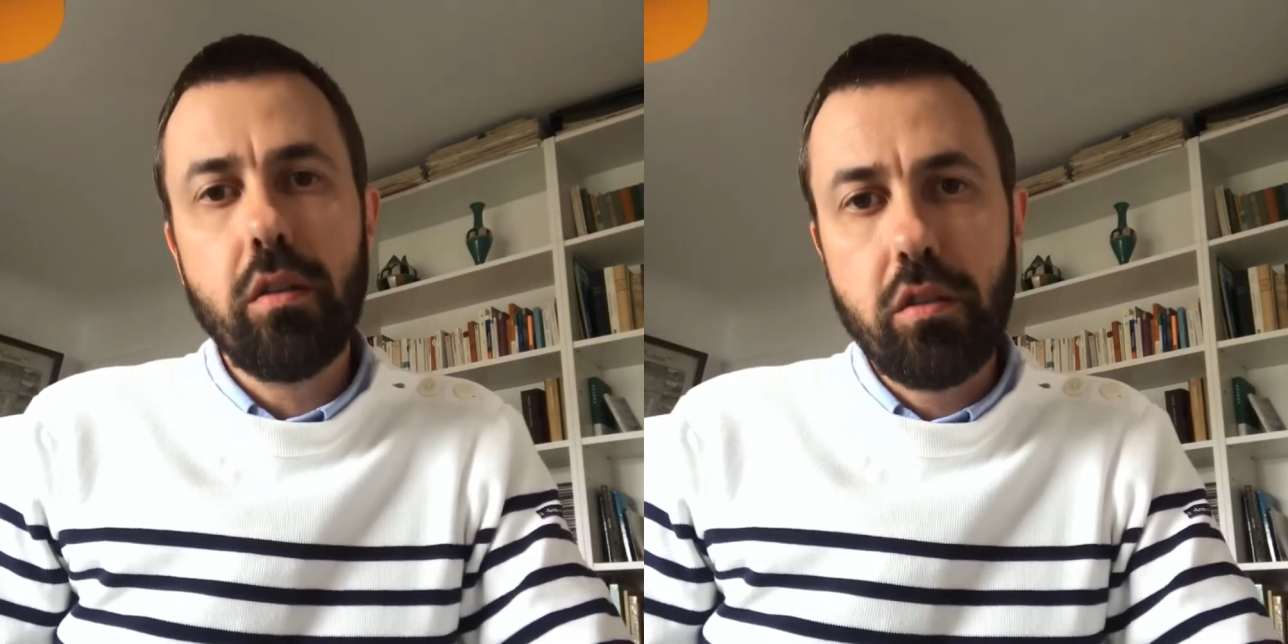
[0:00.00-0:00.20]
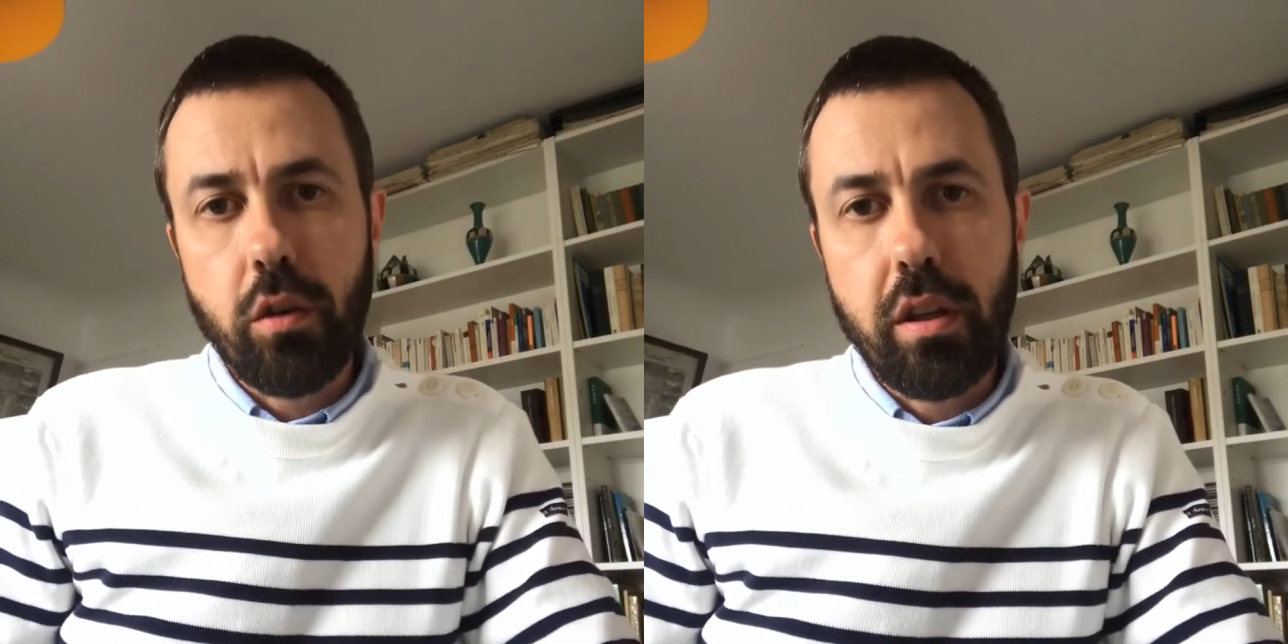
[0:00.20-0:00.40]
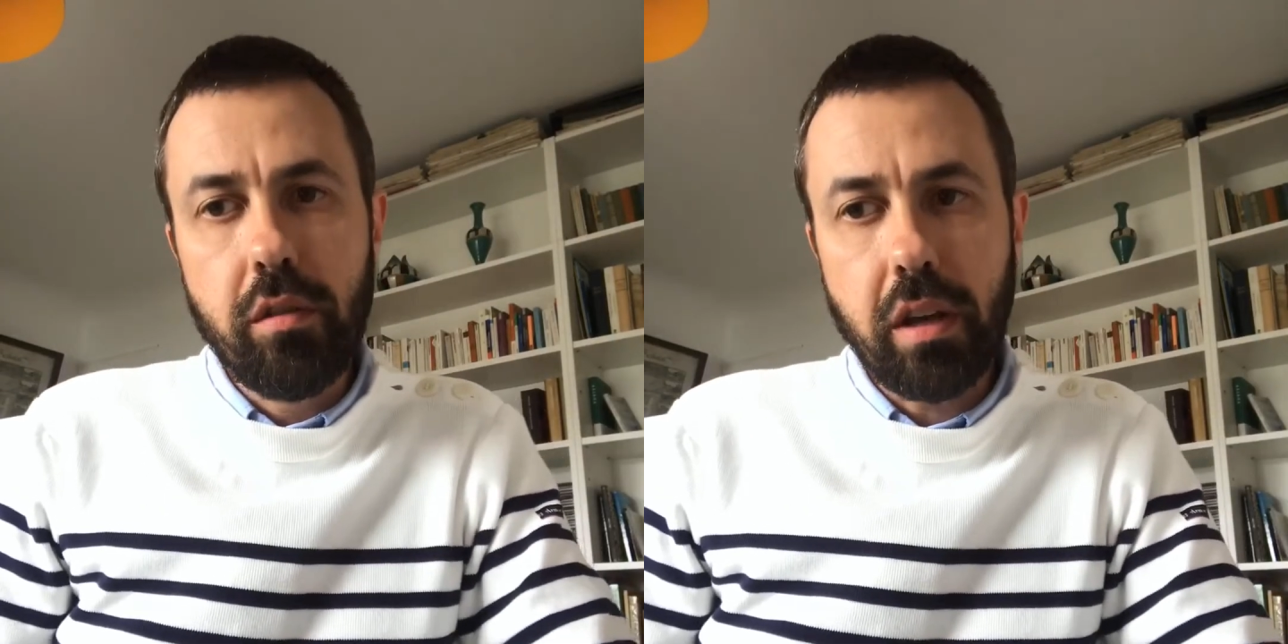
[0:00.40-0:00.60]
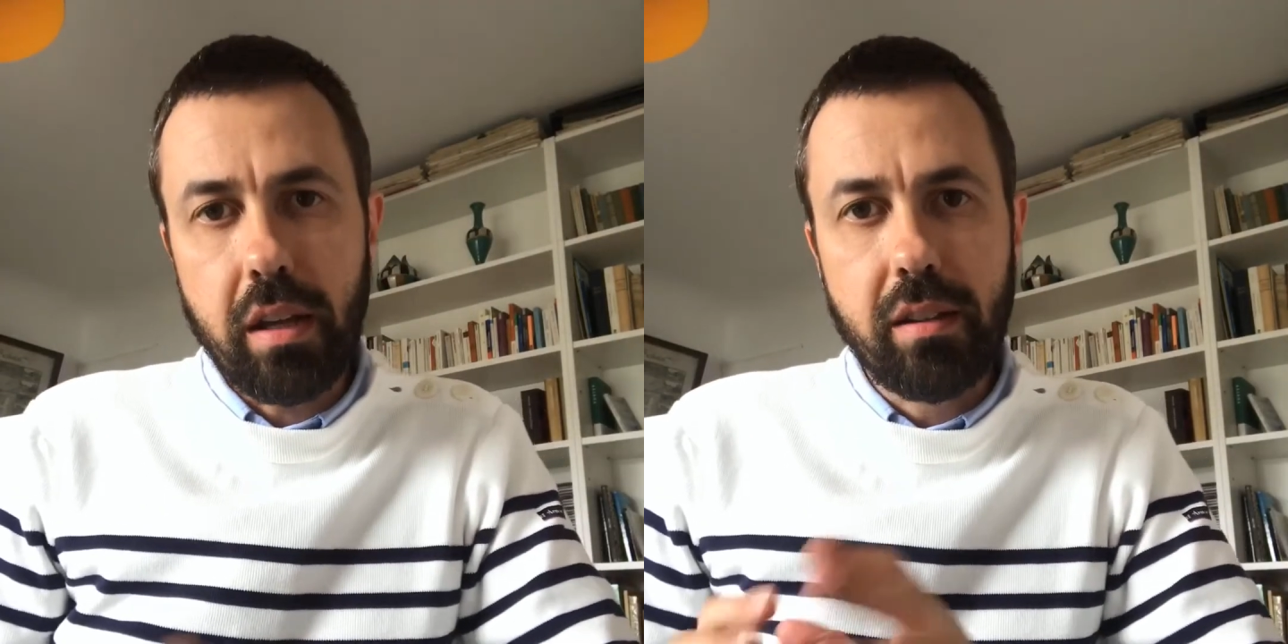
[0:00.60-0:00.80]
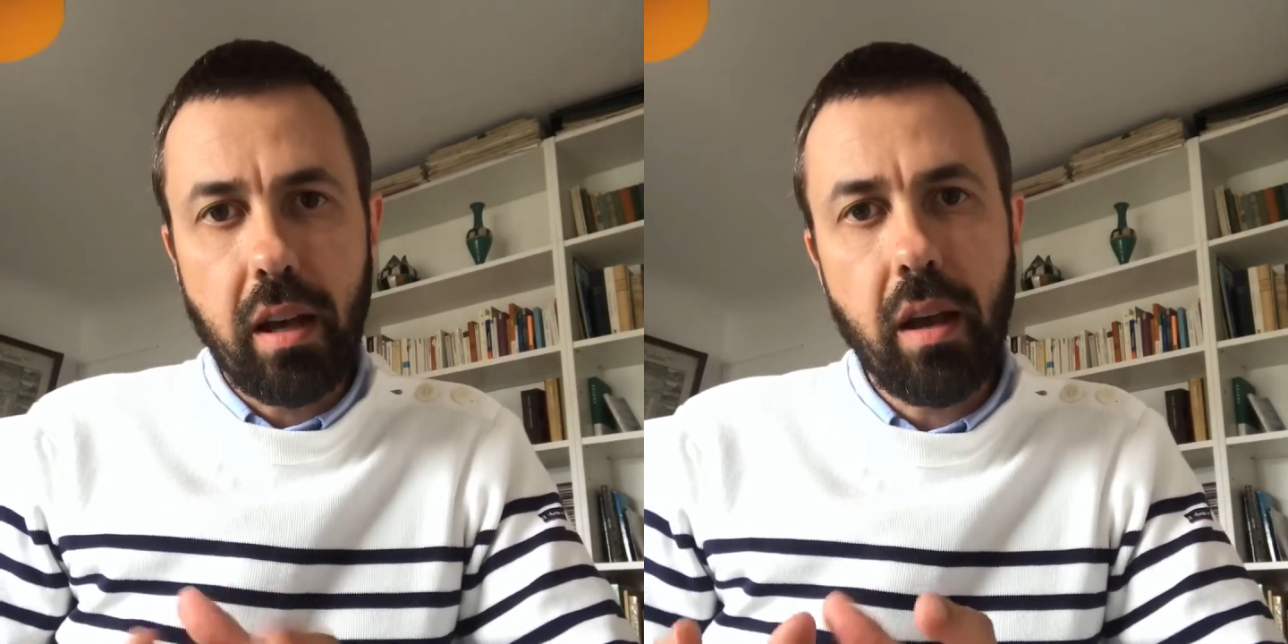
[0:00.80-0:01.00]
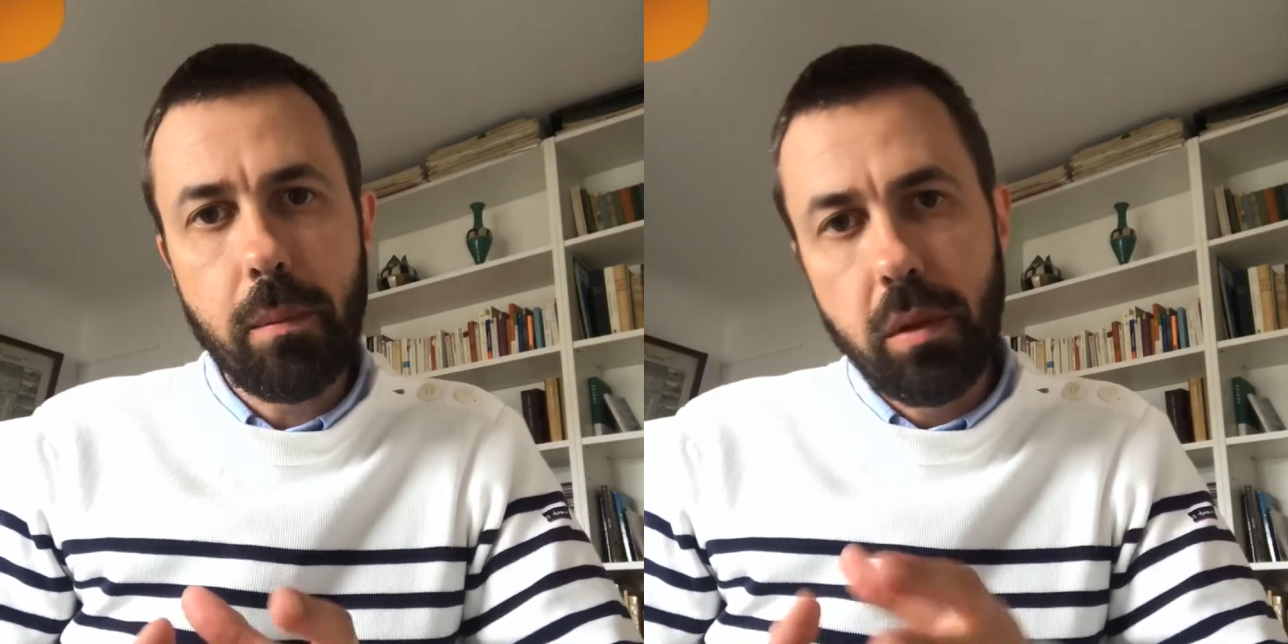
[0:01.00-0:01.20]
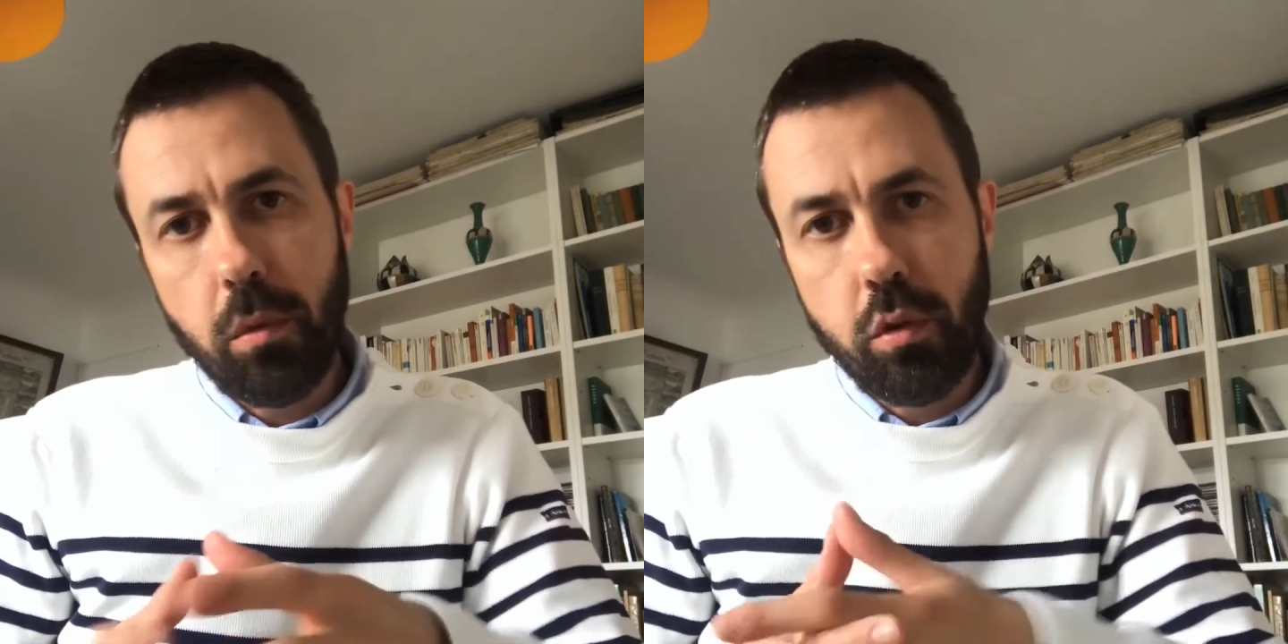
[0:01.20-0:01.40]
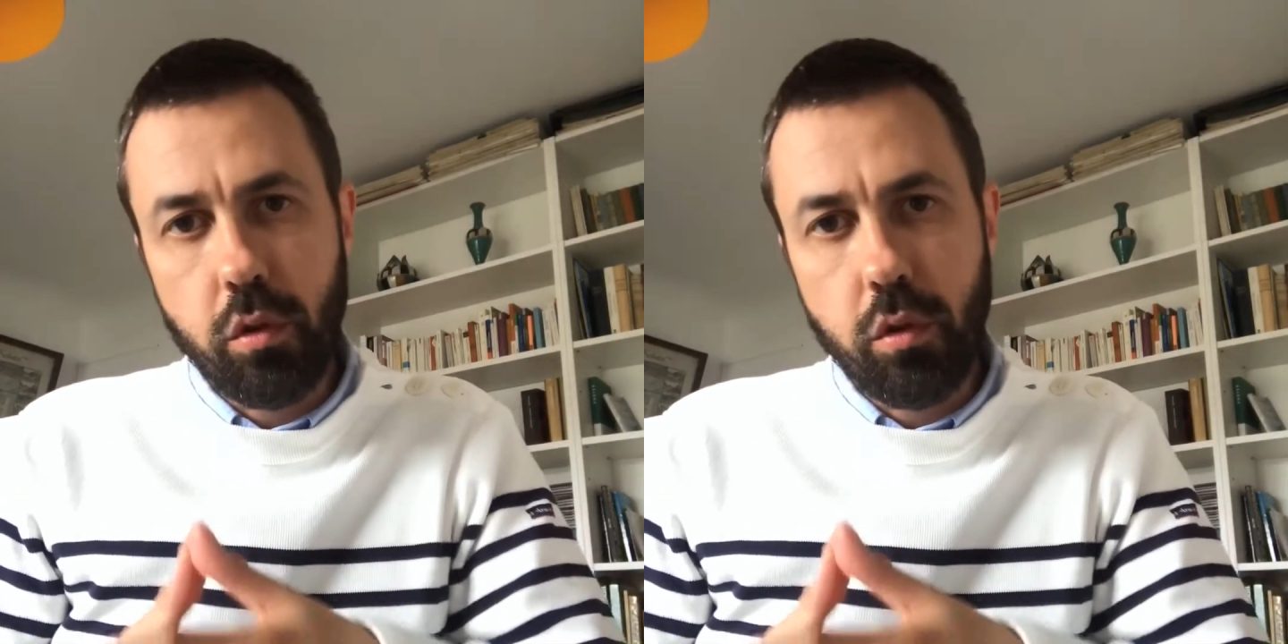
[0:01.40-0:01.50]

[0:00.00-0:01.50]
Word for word: ce livre est très rapidement